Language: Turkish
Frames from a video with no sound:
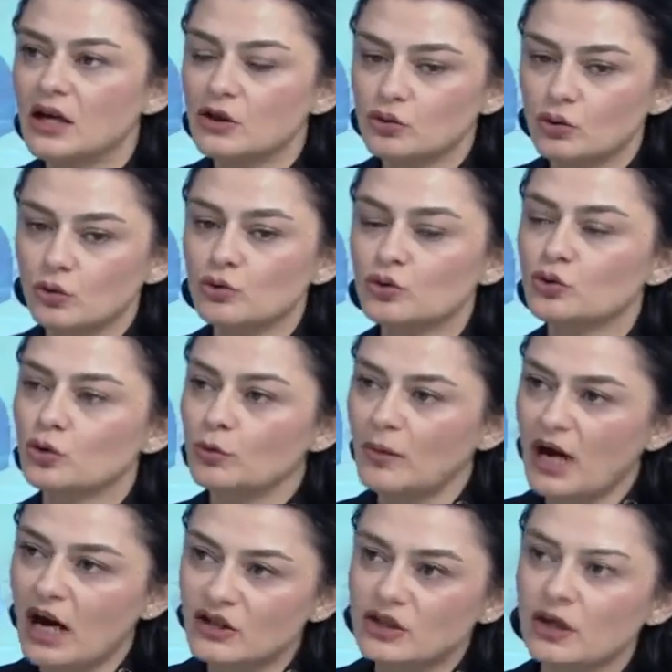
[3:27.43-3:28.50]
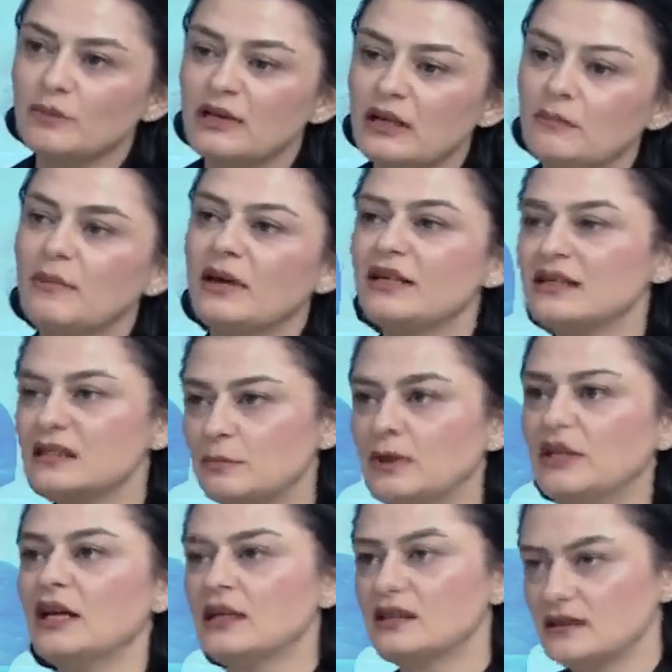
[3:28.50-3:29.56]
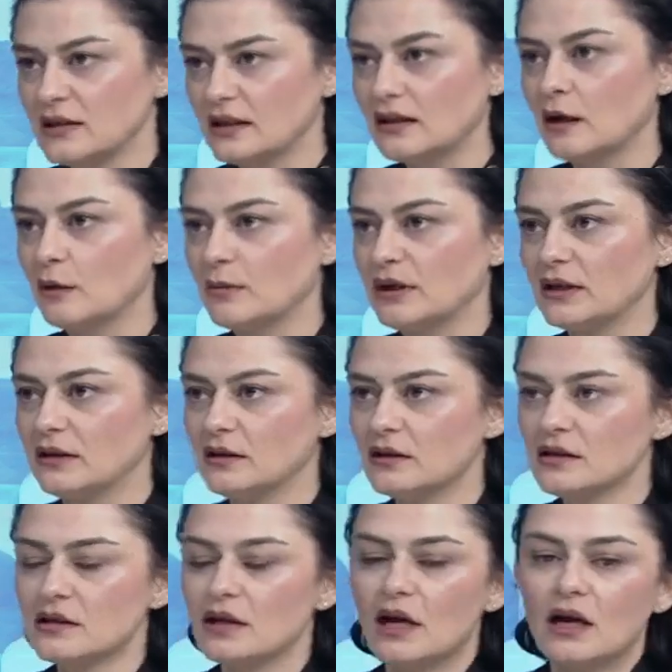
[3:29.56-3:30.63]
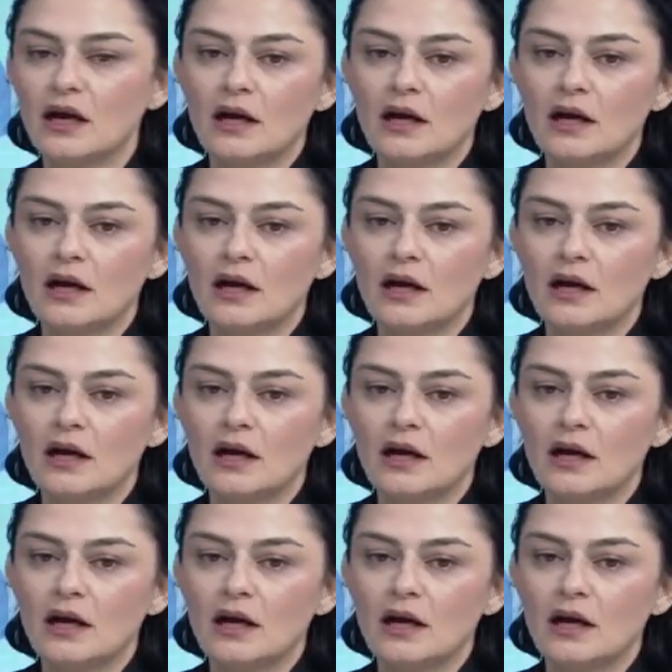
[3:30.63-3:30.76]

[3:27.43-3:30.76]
soruşturma açabilmeniz bile izne tabidir.